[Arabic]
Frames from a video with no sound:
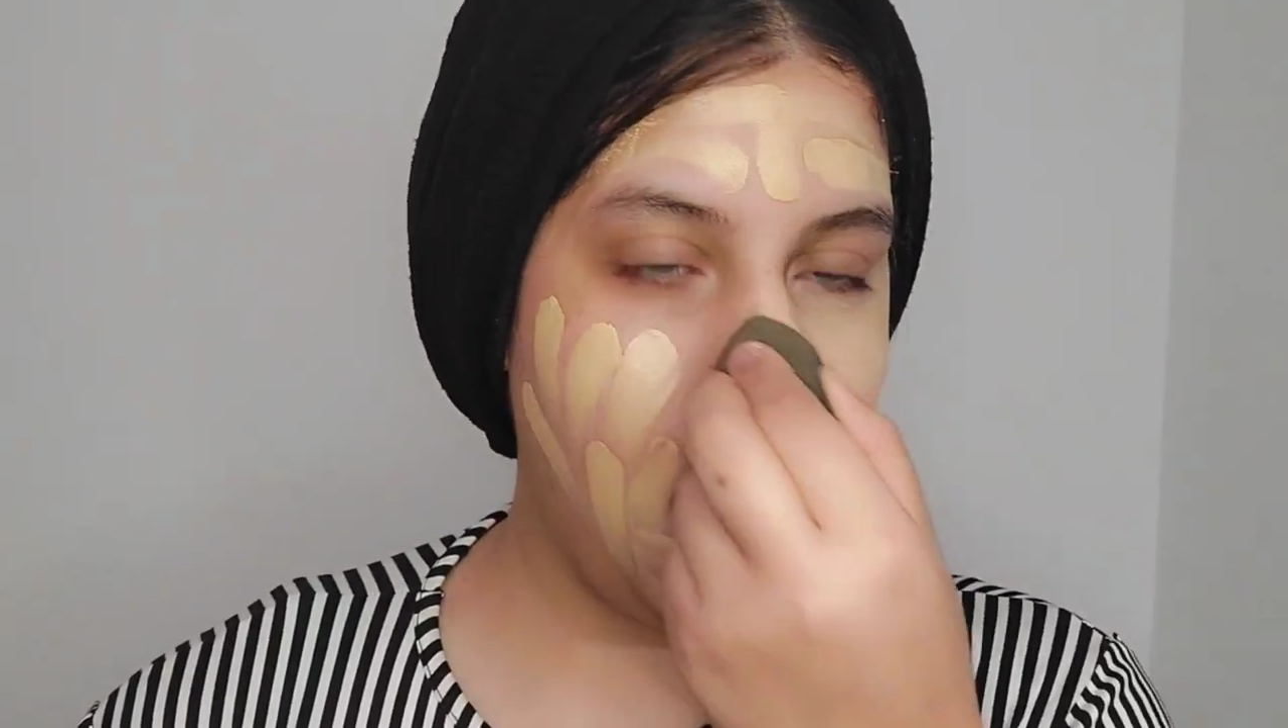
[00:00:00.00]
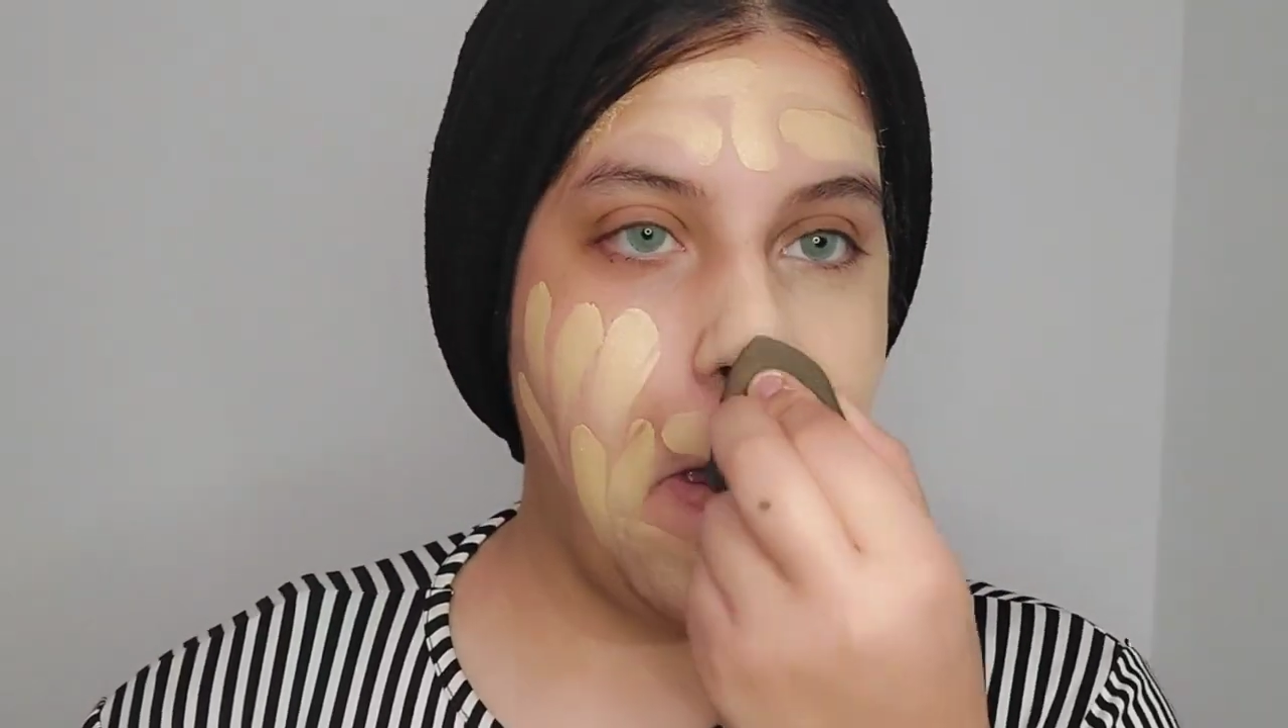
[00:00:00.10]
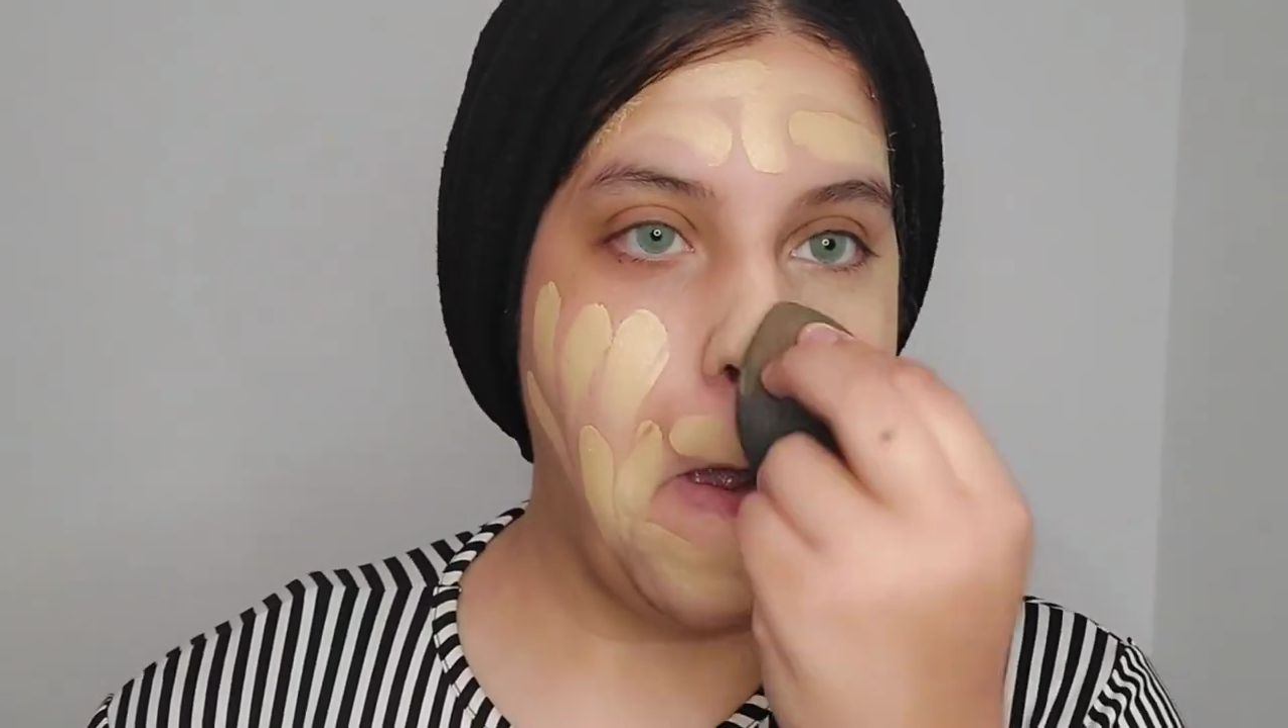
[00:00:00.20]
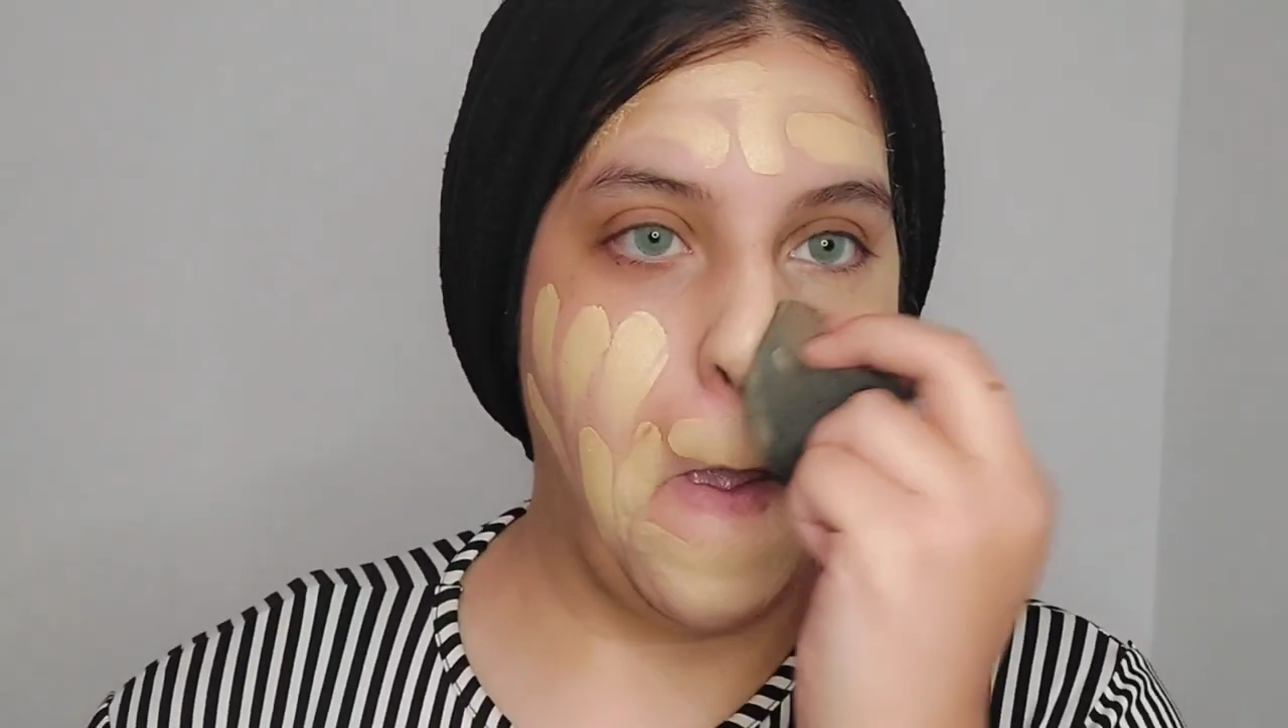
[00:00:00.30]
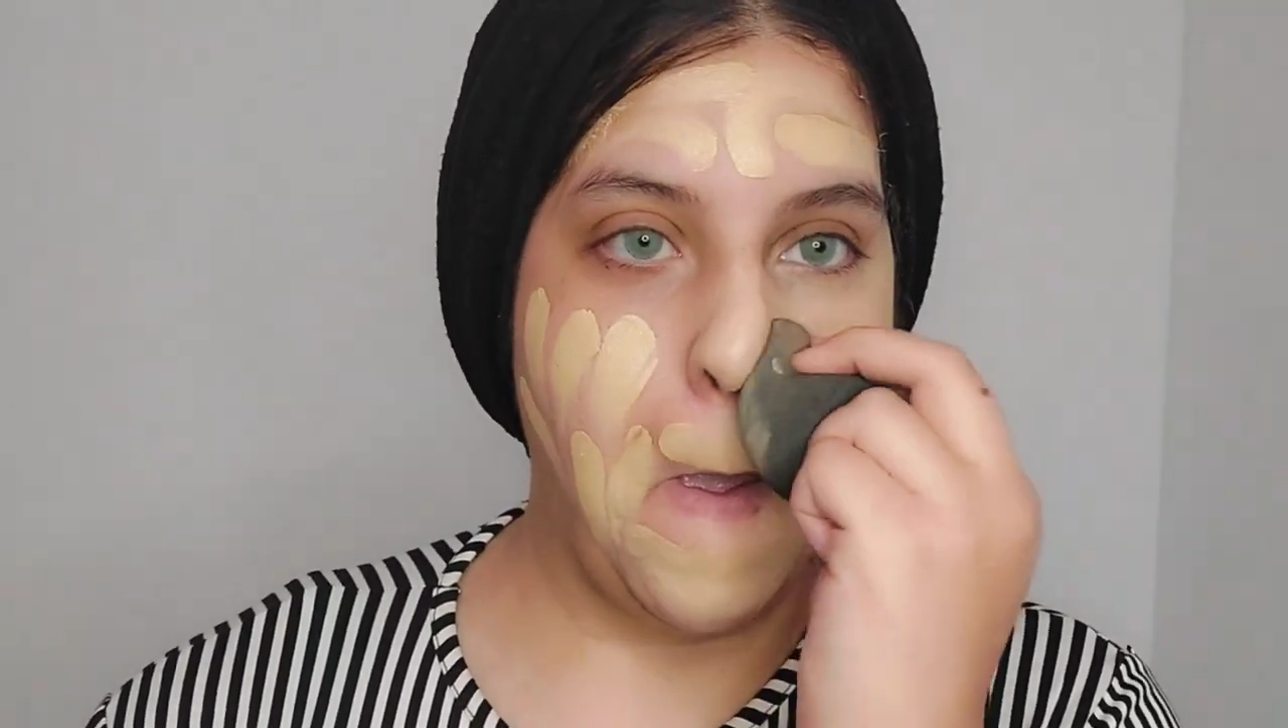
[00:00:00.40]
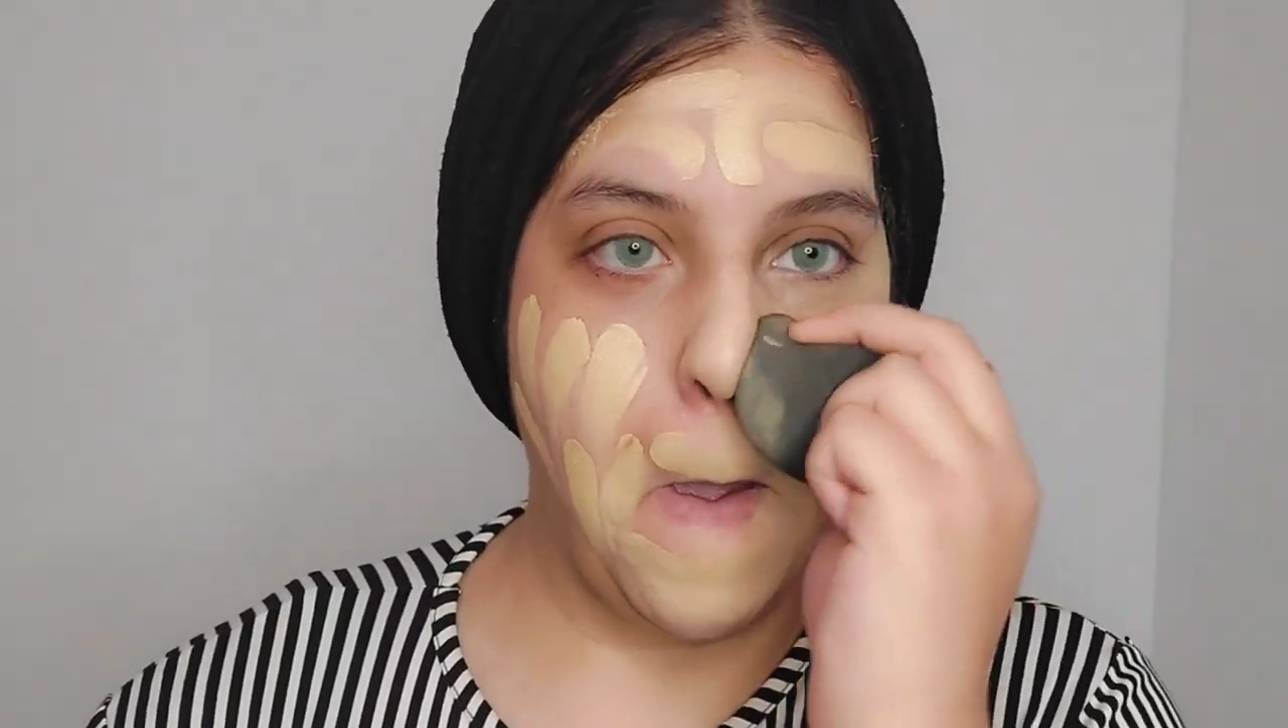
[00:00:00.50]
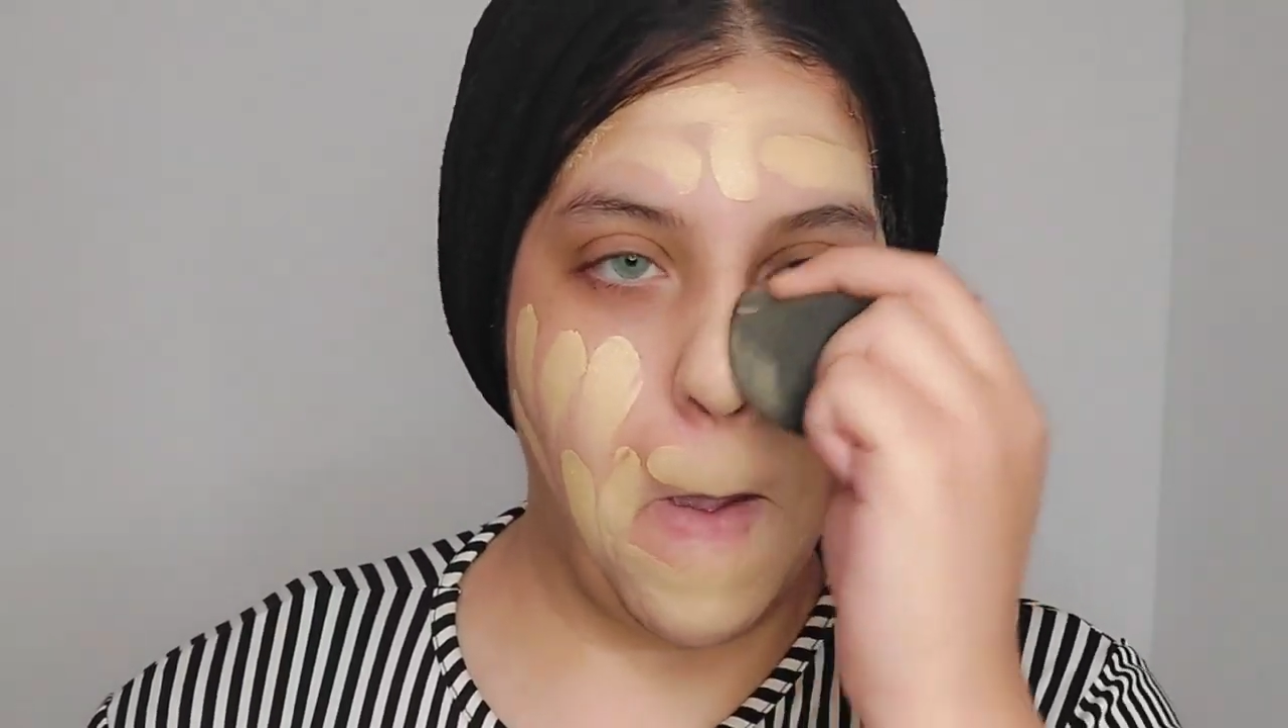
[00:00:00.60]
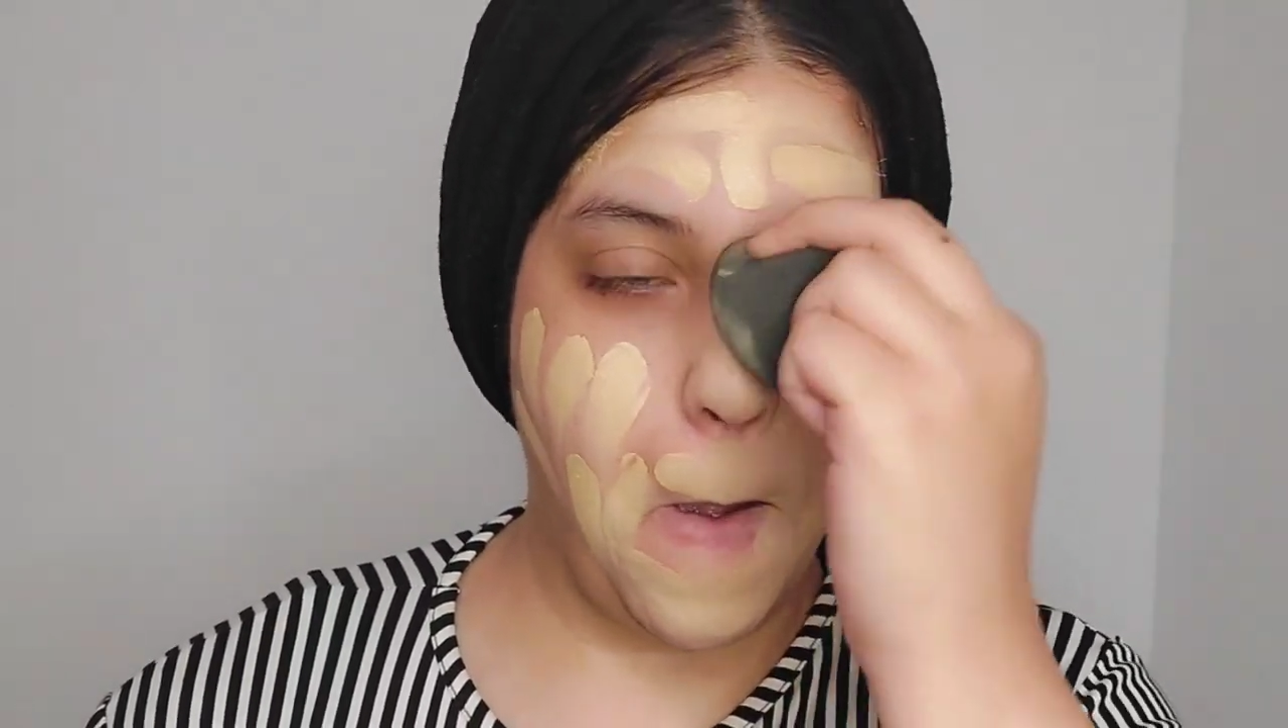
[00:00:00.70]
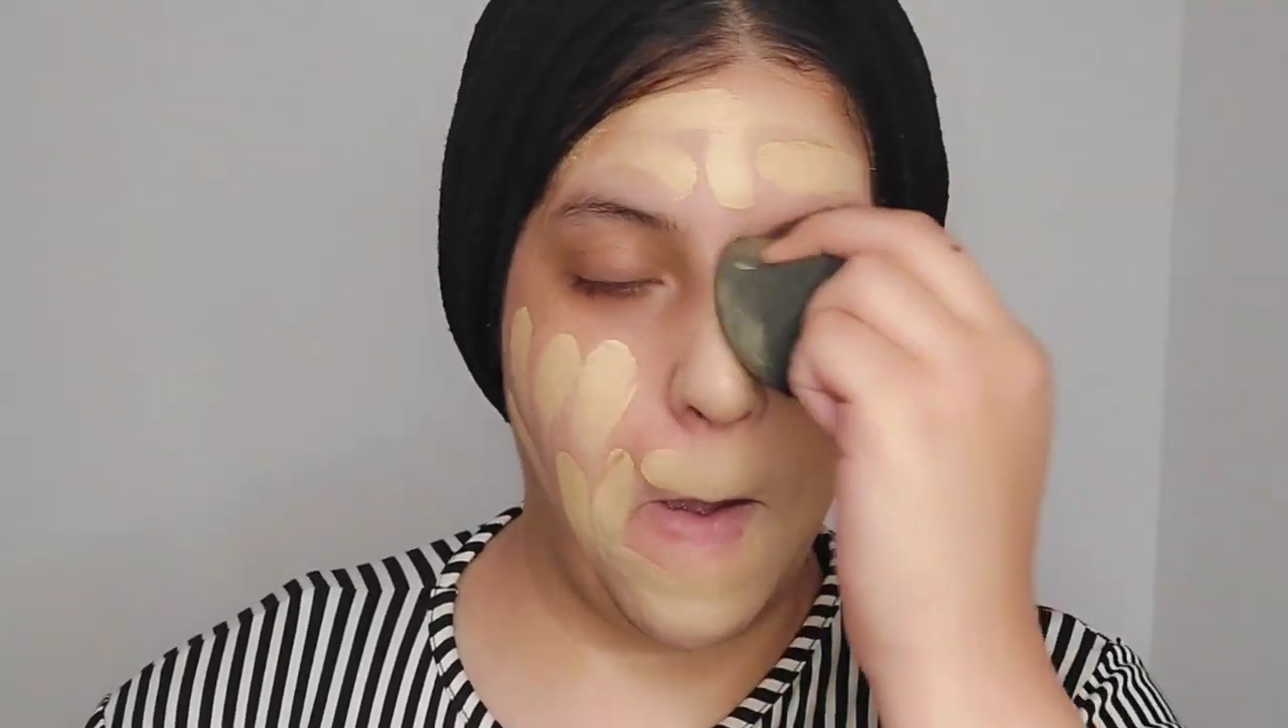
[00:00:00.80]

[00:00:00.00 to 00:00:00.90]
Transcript: بحس انه